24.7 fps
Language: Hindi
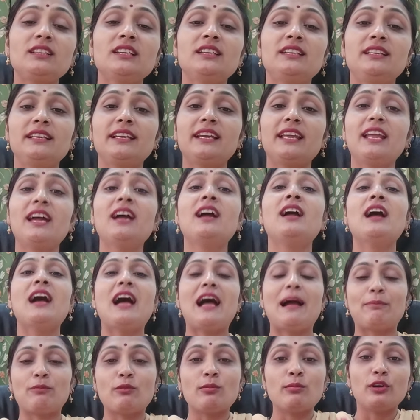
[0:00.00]
ठीक है ना
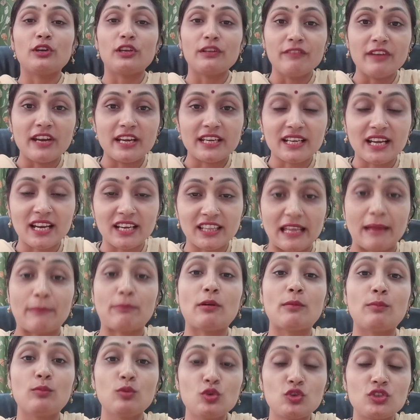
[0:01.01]
आपको मोटिवेट करते हैं
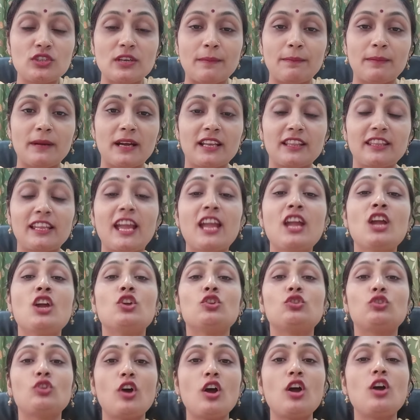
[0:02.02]
आपको बूस्टअप करते
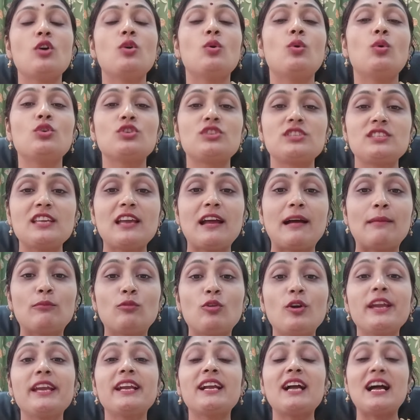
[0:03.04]
हैं तो उससे
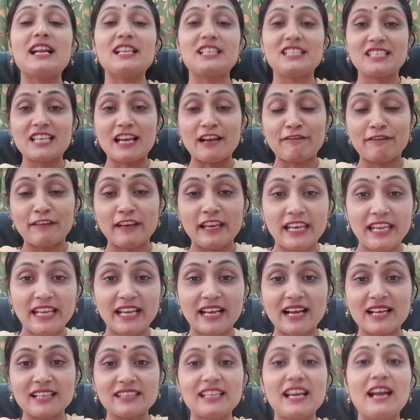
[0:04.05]
हमको एक अच्छा
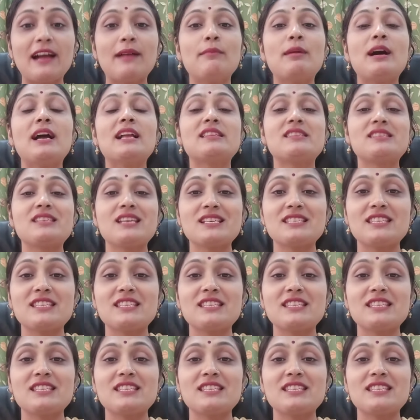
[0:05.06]
फीलिंग आता है हम अच्छे